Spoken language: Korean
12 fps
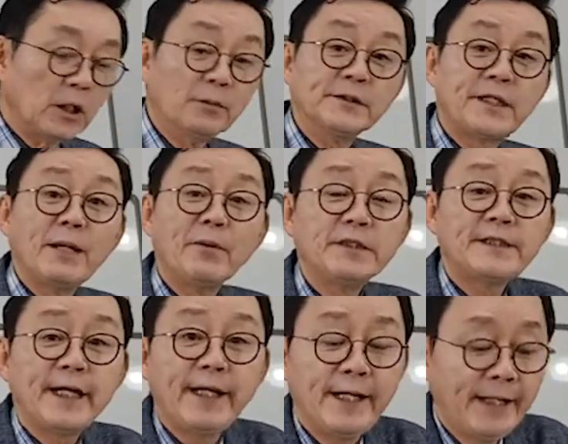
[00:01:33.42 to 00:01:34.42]
여러분 세
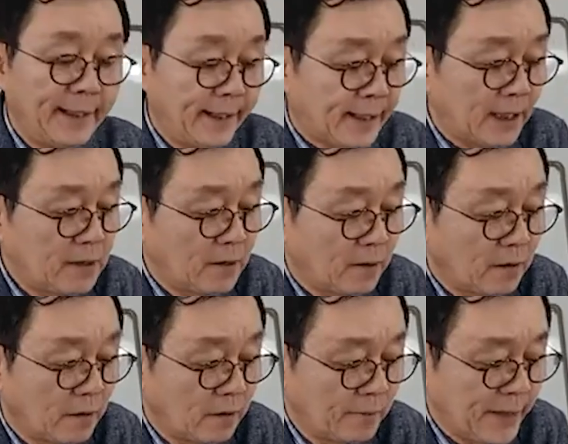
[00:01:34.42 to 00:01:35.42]
번째
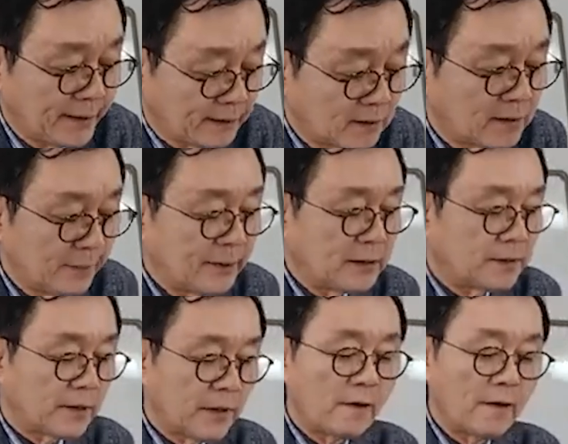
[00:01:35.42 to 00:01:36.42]
칼럼에
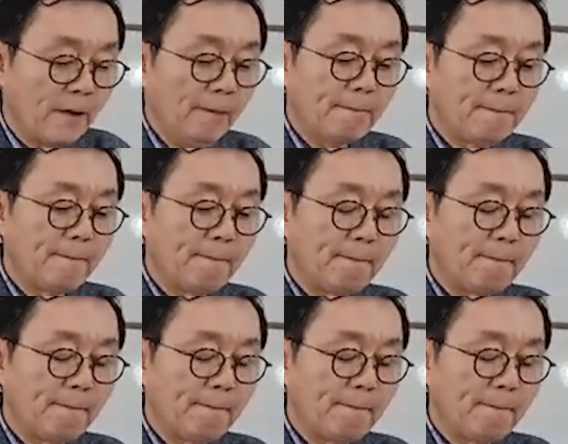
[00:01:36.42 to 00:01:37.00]
들어가면서